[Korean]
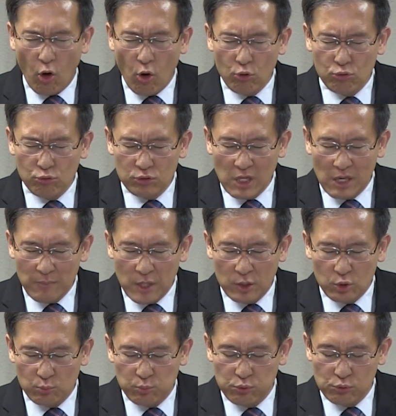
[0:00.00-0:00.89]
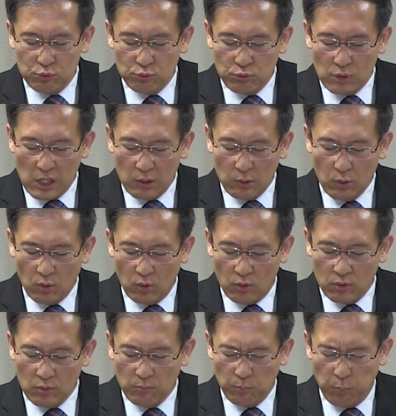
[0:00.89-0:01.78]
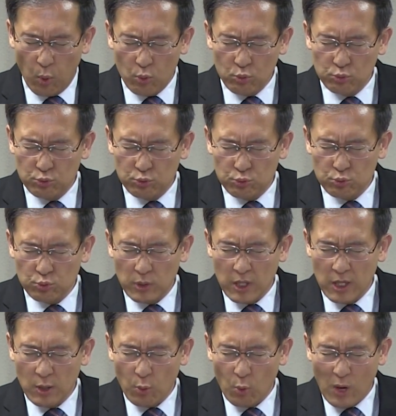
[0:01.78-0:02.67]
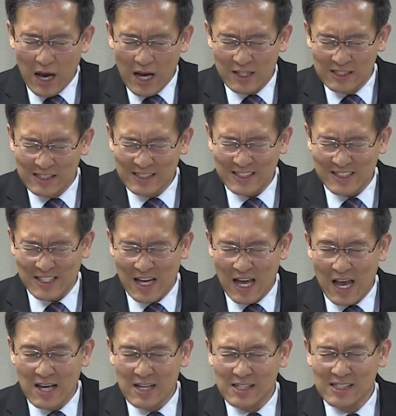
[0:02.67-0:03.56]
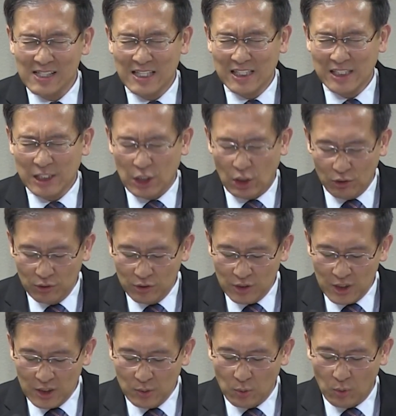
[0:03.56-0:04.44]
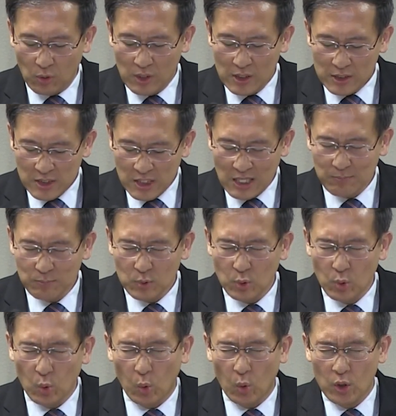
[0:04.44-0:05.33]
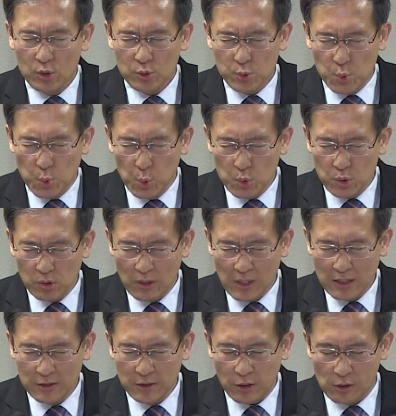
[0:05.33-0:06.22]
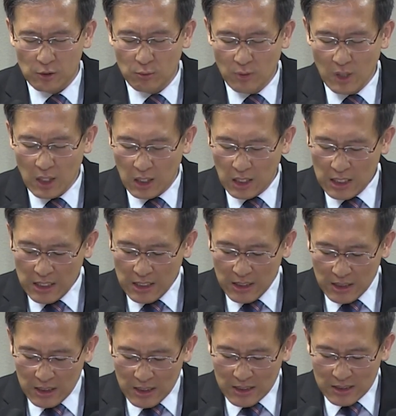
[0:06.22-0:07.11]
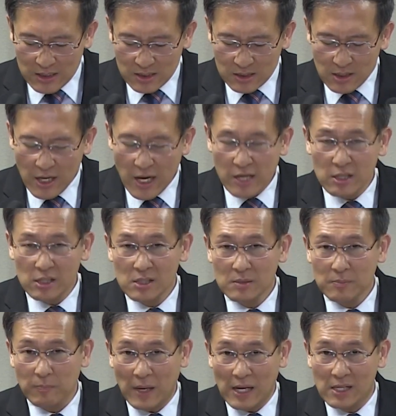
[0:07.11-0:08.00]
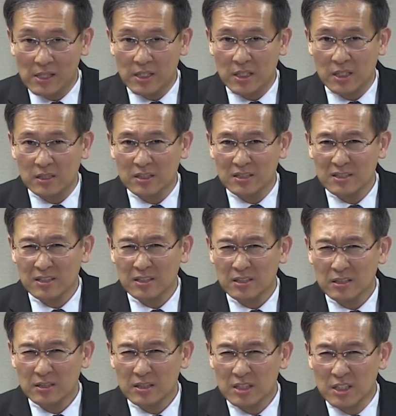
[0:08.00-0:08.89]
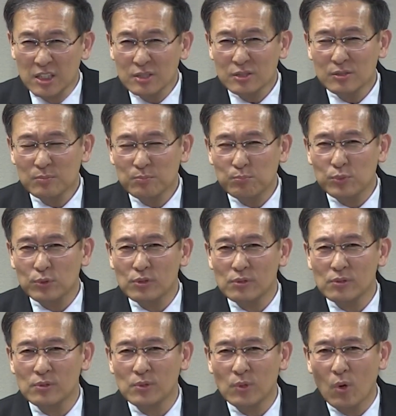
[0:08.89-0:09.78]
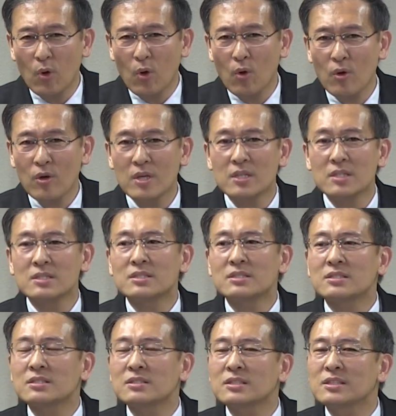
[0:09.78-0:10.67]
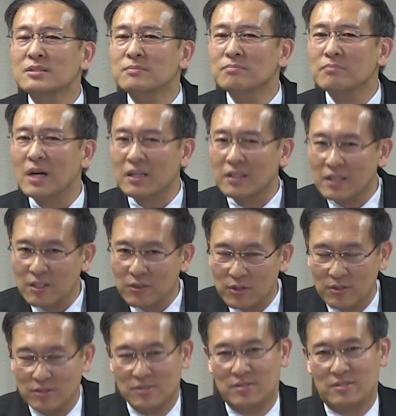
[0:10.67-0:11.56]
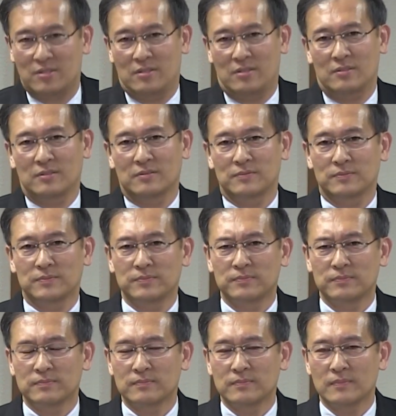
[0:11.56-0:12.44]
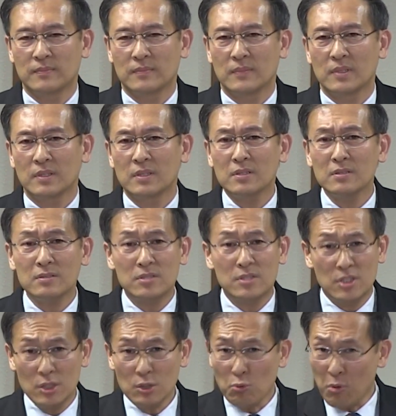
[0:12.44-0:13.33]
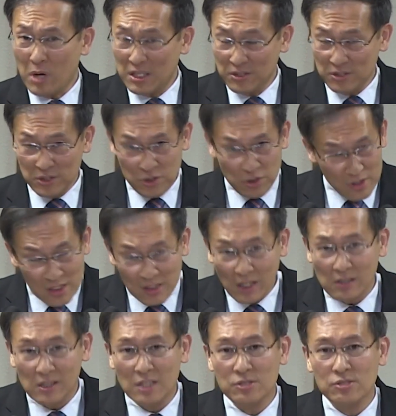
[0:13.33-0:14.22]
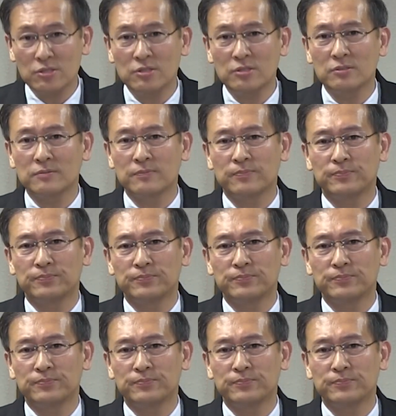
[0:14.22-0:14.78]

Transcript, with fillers: 억울함에도 불구하고 복수의 화를 잘 견디고 참고 조절한 결과 이스라엘을 밝히는 등불로 쓰임 받게 되었어요. 끝이 완전히 달라져요.